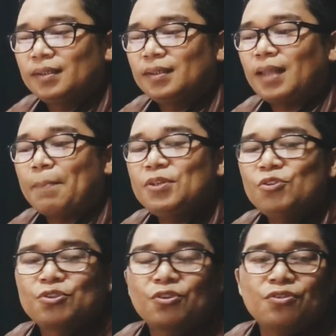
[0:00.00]
Tetapi
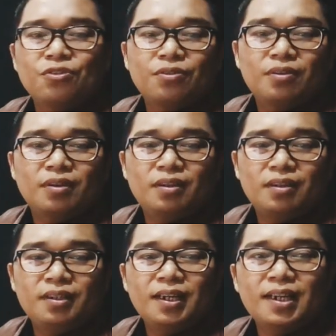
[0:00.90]
justru
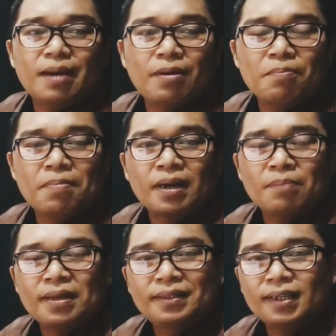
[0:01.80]
dia tidak mau
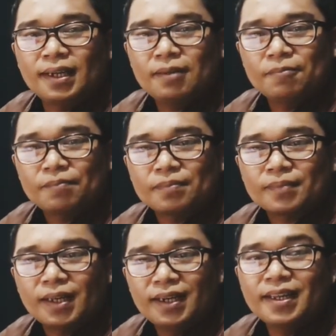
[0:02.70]
berdebat dengan
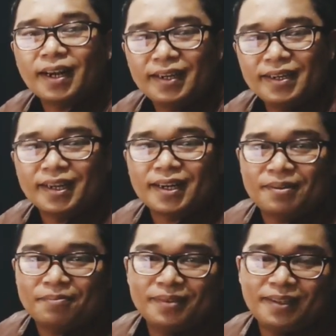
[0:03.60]
leader-leader,
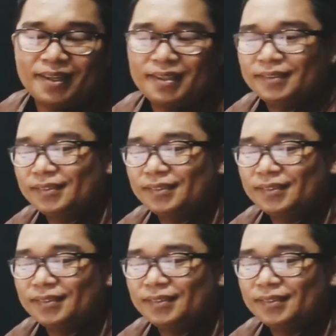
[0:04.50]
ya.